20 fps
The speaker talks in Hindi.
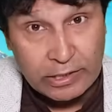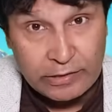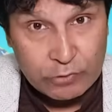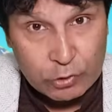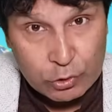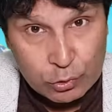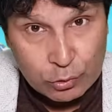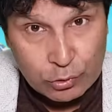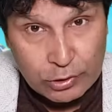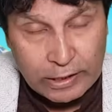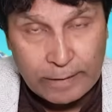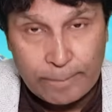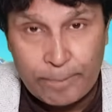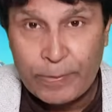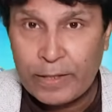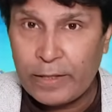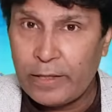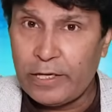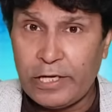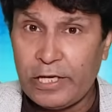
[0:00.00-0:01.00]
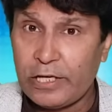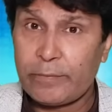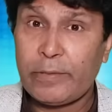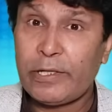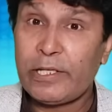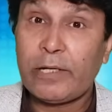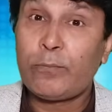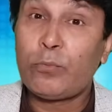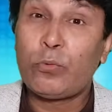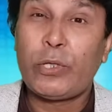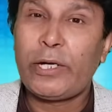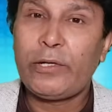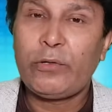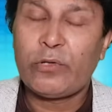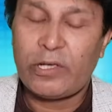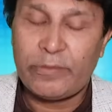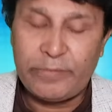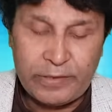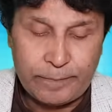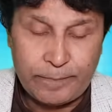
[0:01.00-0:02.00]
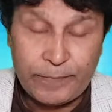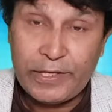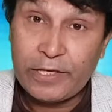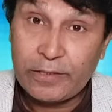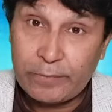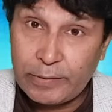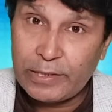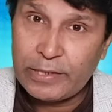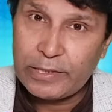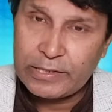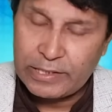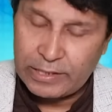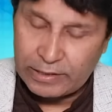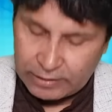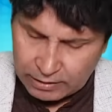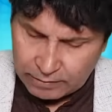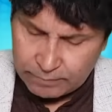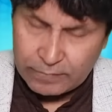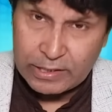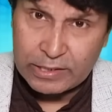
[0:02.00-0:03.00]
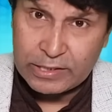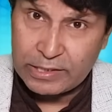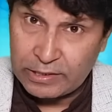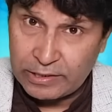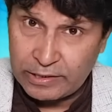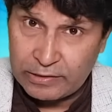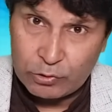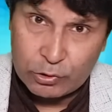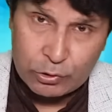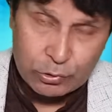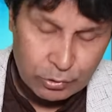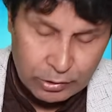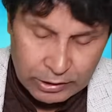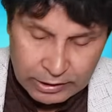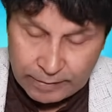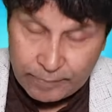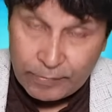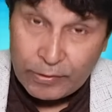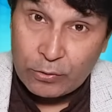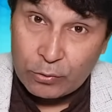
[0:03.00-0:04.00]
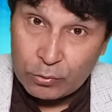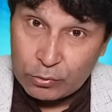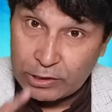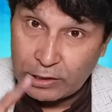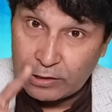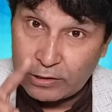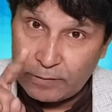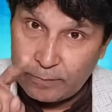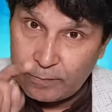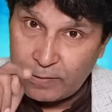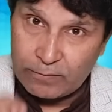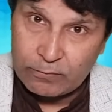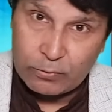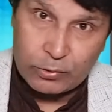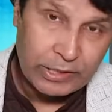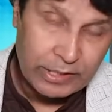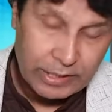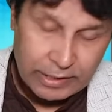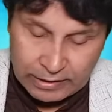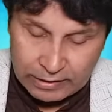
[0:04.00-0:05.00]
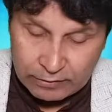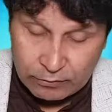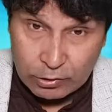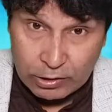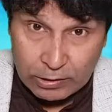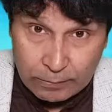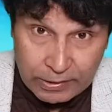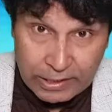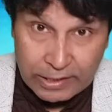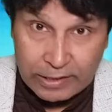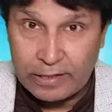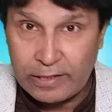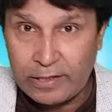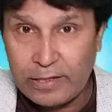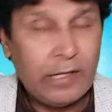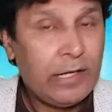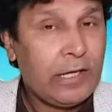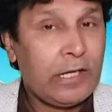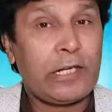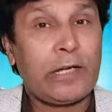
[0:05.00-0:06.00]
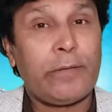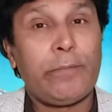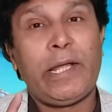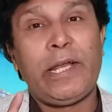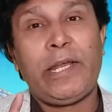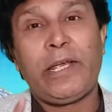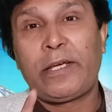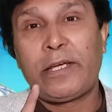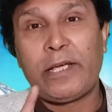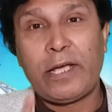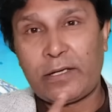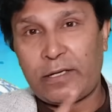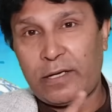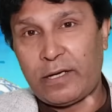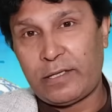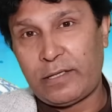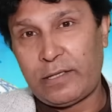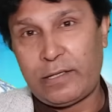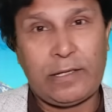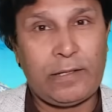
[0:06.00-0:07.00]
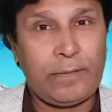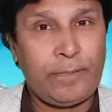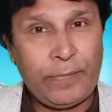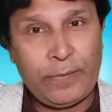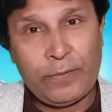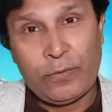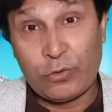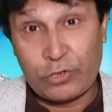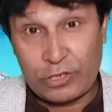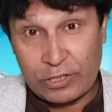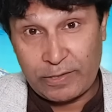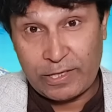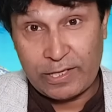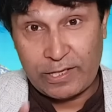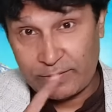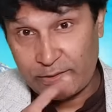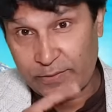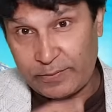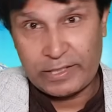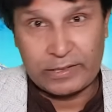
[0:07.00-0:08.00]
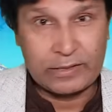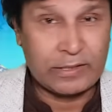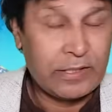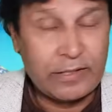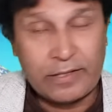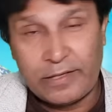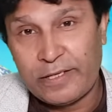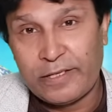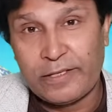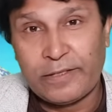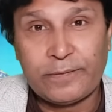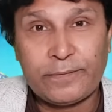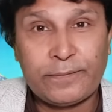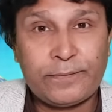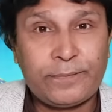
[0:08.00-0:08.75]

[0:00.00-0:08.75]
का ही वो शो है एक महीना पूरा नहीं हुआ अभी एक महीने से कम अरसे का ही वो शो है उसका क्लिप आपको दिखाएंगे वो क्लिप देखें कि मैंने क्या कहा था उसके बाद आपसे बात करते हैं